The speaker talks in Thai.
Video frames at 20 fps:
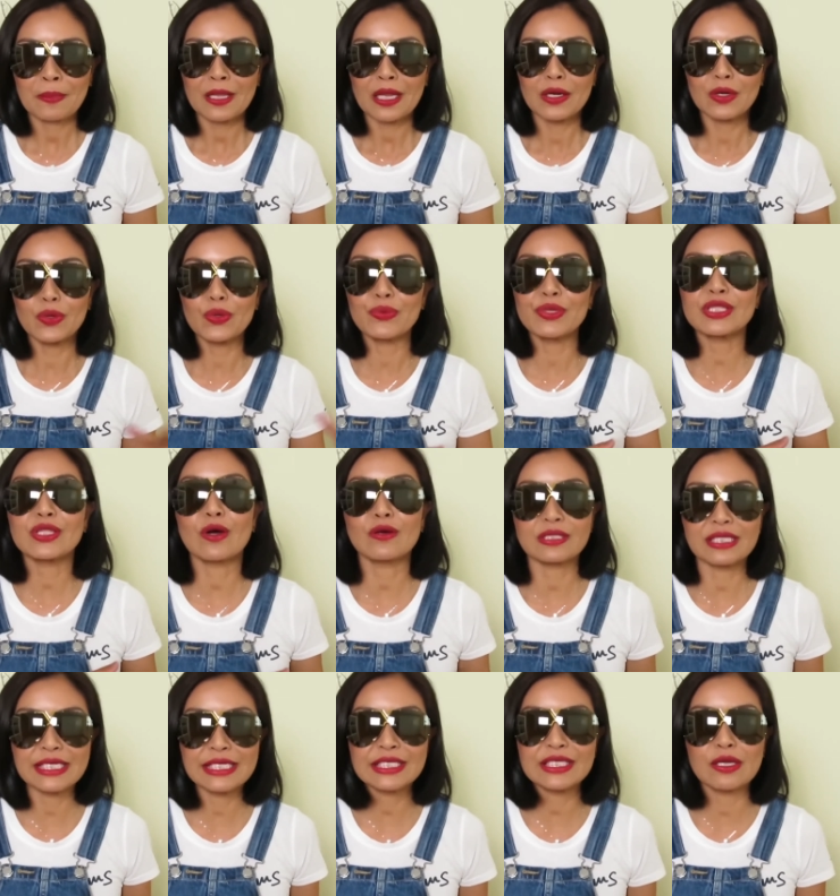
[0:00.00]
ลุยวิตอง
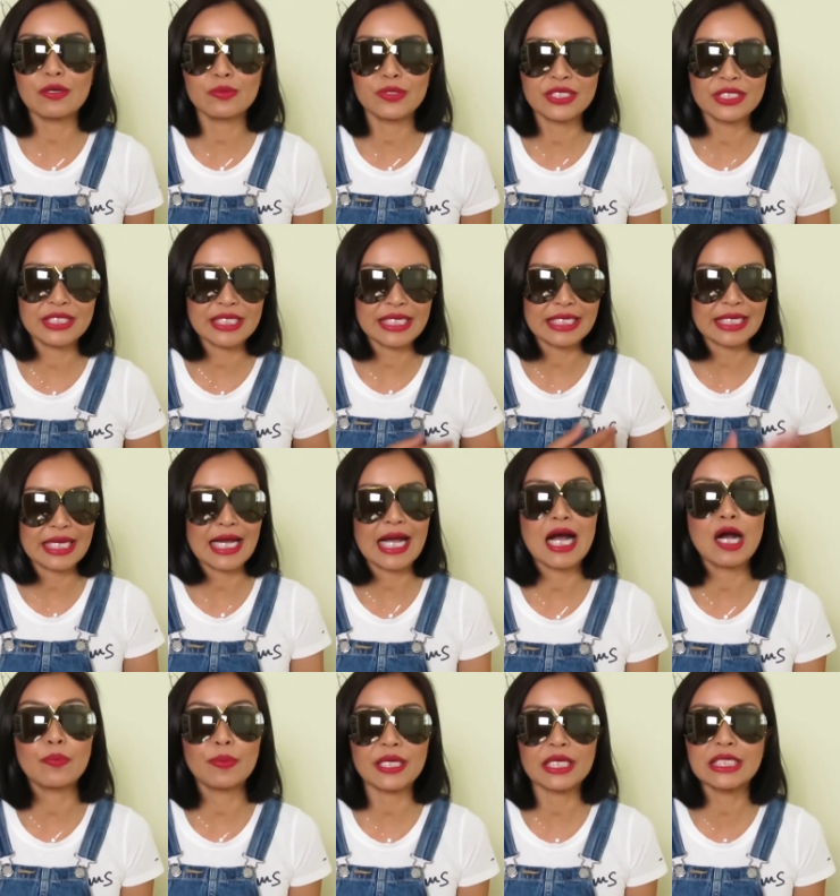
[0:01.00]
ที่เซอร์เจตนะคะ
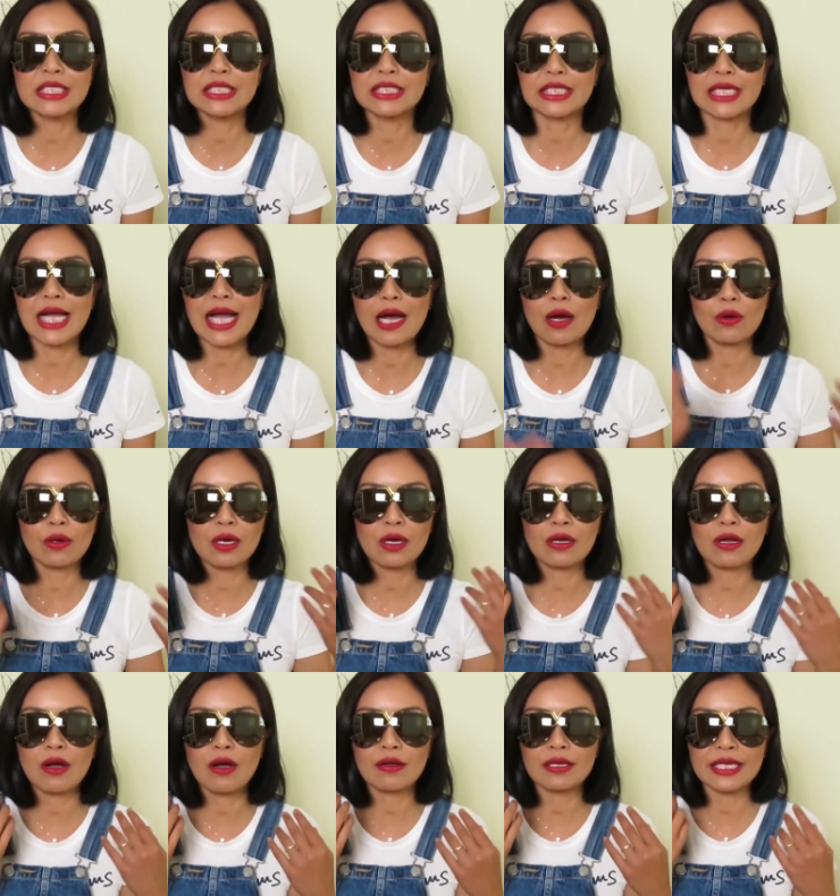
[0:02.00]
เอาไปคืนเขาแล้ว
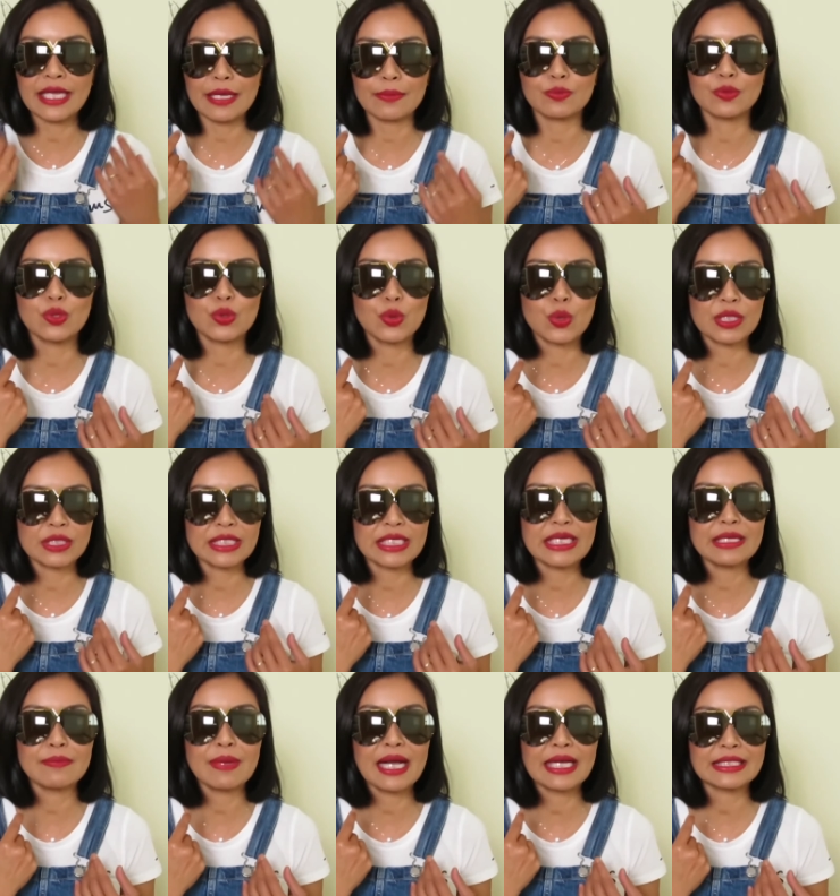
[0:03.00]
ก็เก็บตัว
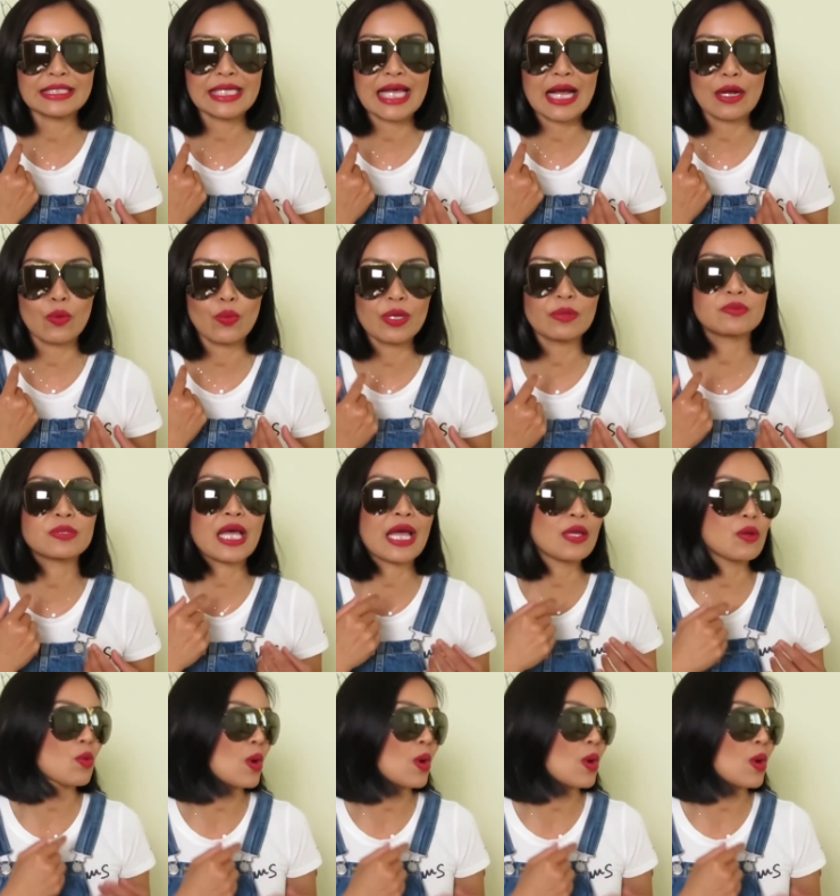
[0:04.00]
ที่มาจากเว็บไซต์